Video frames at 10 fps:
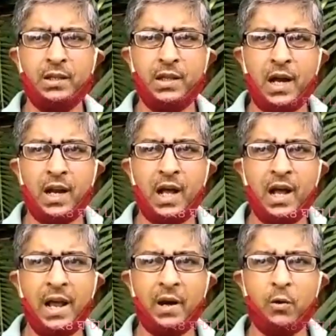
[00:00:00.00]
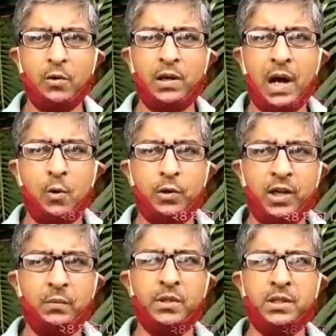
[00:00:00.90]
তারা এখন
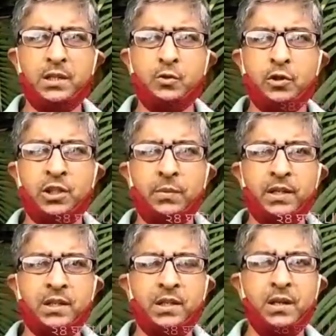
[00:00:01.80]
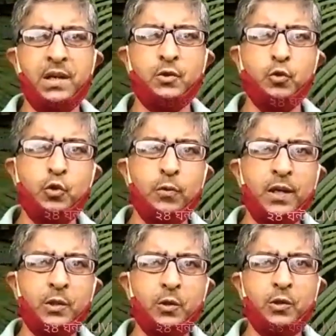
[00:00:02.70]
কাউকেই বিশ্বাস করতে পারছেন না
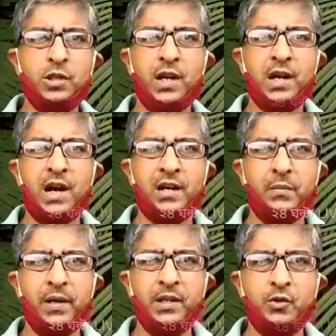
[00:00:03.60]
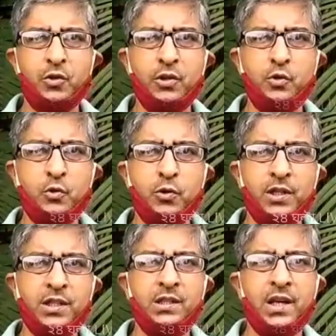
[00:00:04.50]
শুধুমাত্র যারা কাটমানির সঙ্গে যুক্ত
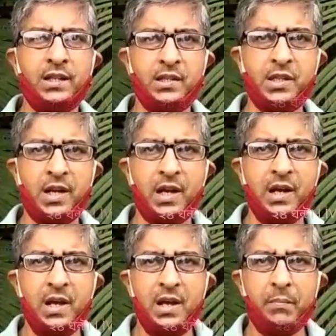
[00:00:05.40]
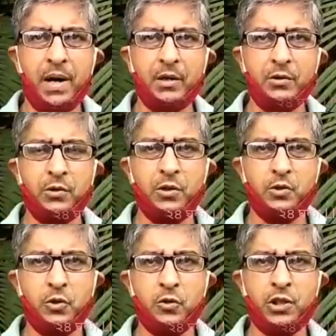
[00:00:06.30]
আছেন তাদের ছাড়া ভারতীয়
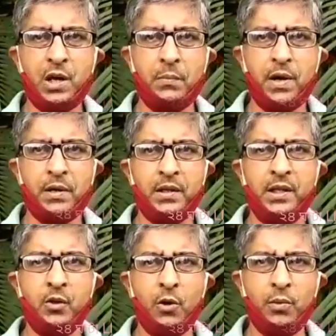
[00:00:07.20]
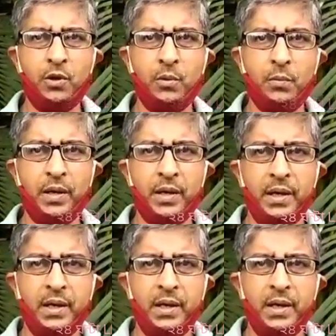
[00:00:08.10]
জনতা পার্টি অবিলম্বে